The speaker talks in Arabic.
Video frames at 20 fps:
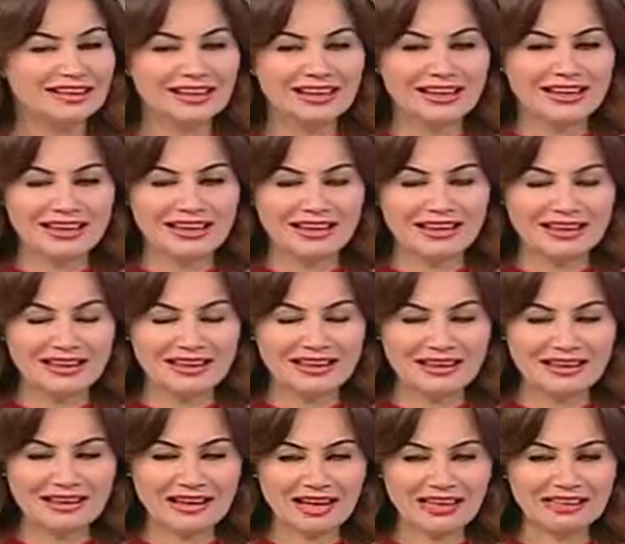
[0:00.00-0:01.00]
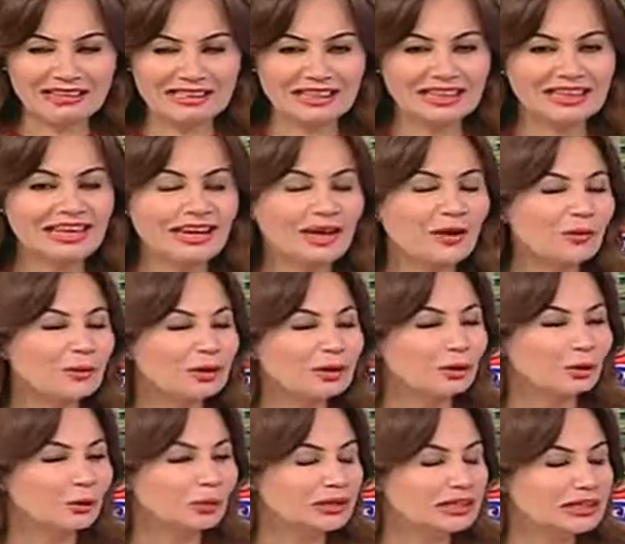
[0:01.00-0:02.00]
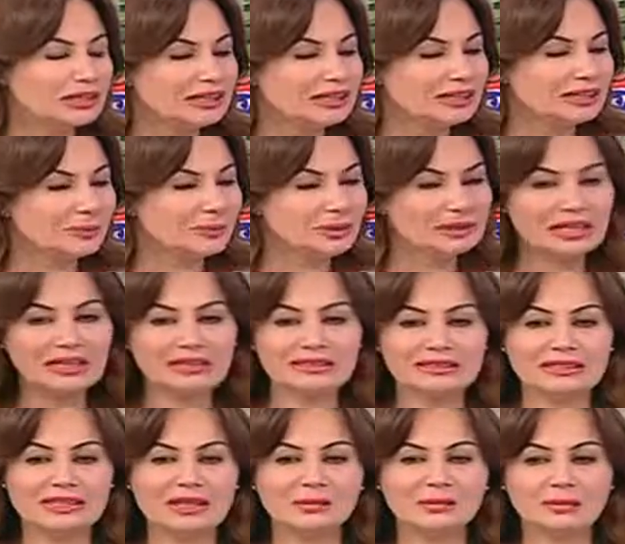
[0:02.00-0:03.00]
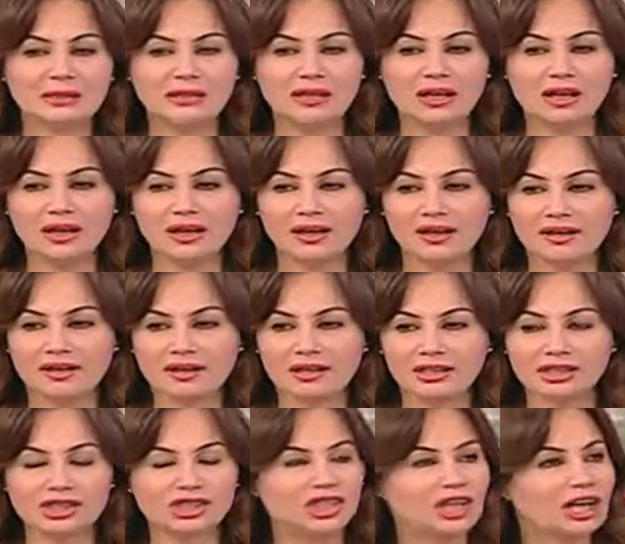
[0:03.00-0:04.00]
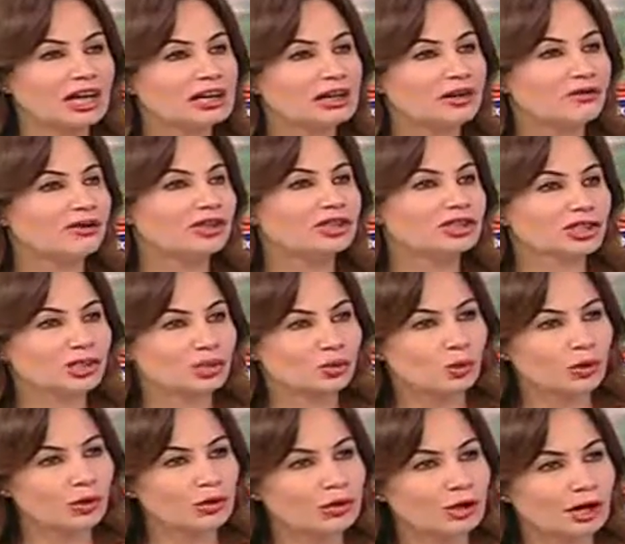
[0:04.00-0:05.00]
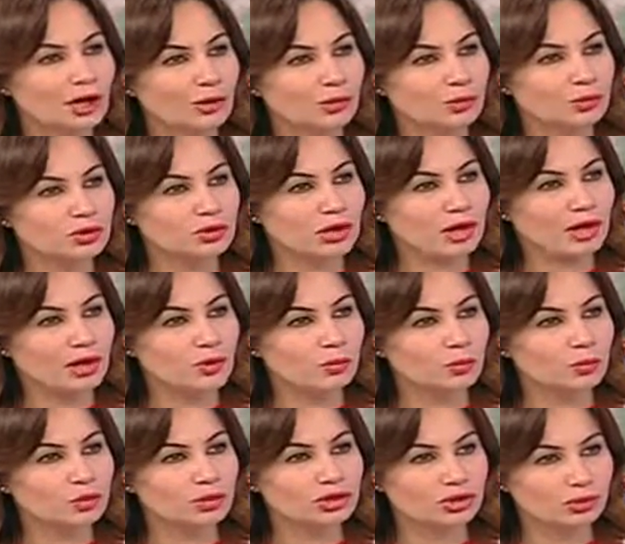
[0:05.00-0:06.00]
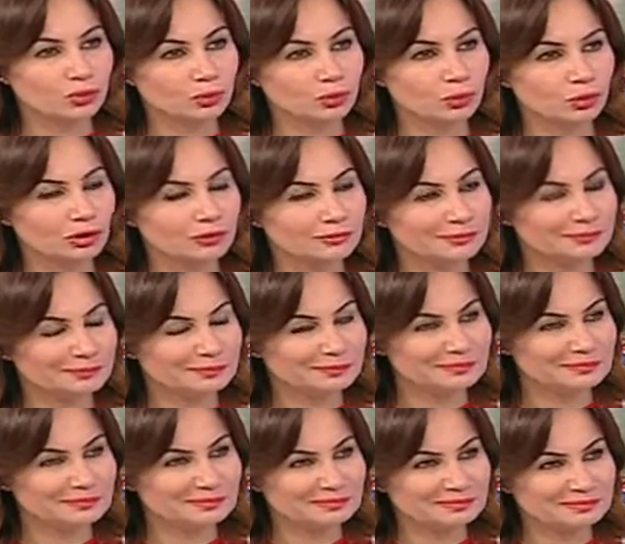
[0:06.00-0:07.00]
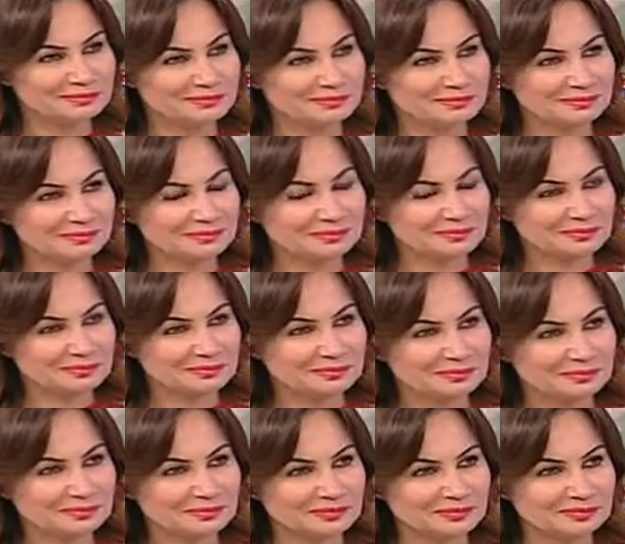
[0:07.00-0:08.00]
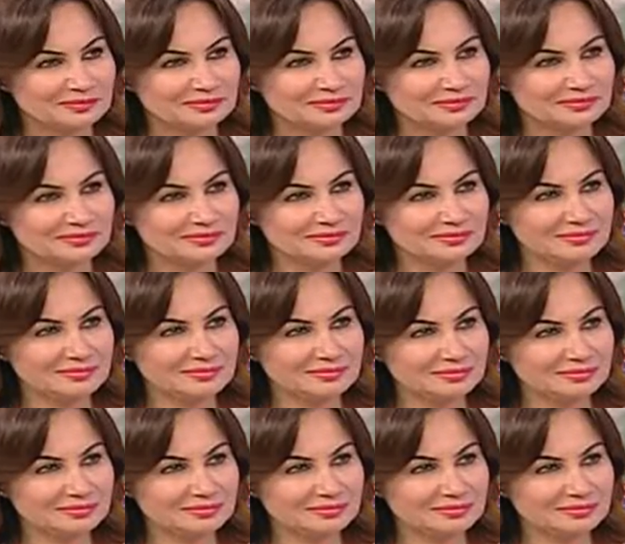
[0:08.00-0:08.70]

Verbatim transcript: يا رب ان شاء آه، الله آه عايزاكي الاول تقولي لي بداتي امتى انك تشتغلي في اكسسوارات العروسه او السبوع هو انا بدات تقريبا من حوالي